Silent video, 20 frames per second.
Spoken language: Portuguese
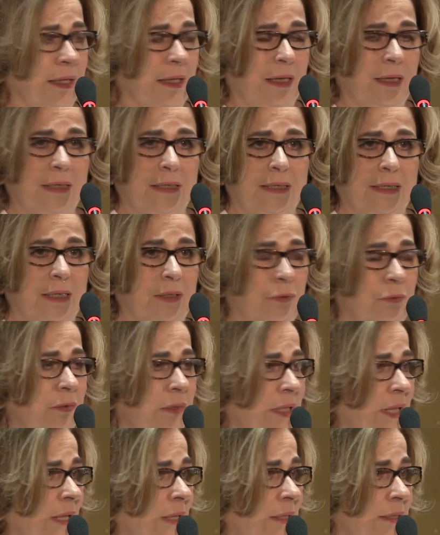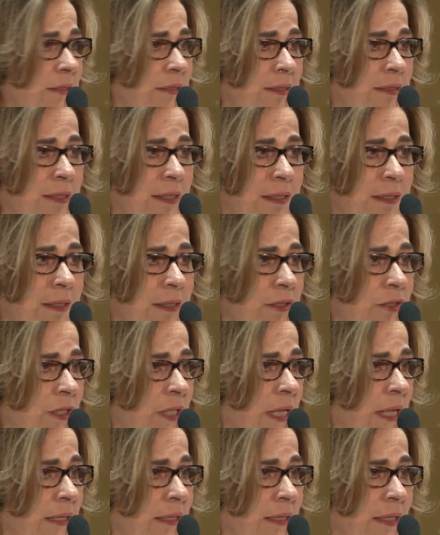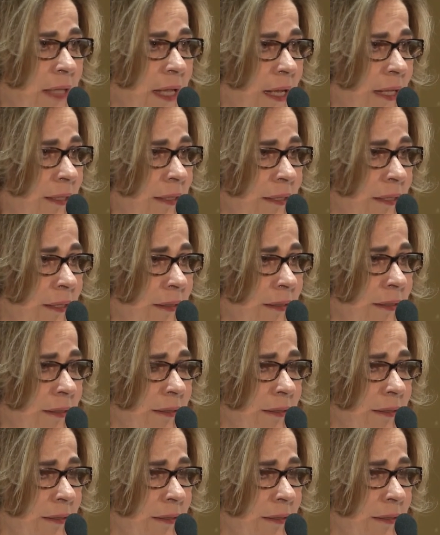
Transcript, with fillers: Ela não tem que ser resgatada.